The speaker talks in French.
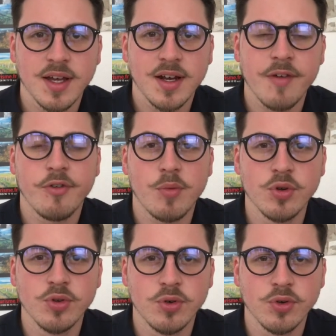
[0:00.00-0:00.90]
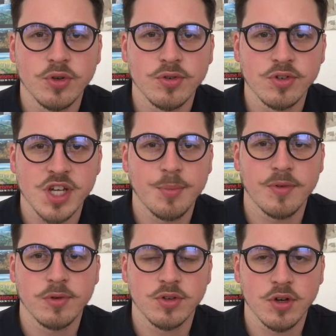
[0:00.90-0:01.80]
La forme de l'eau, donc The Shape
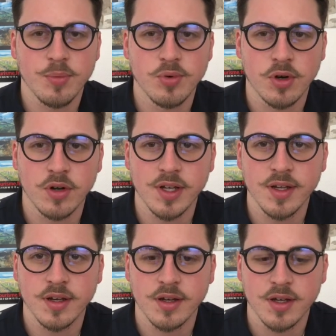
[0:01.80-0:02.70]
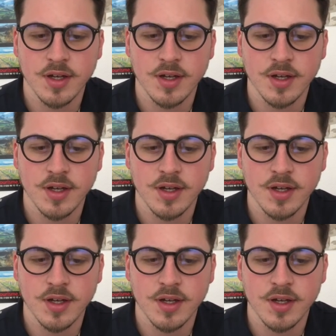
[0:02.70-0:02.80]
of Water pour euh, les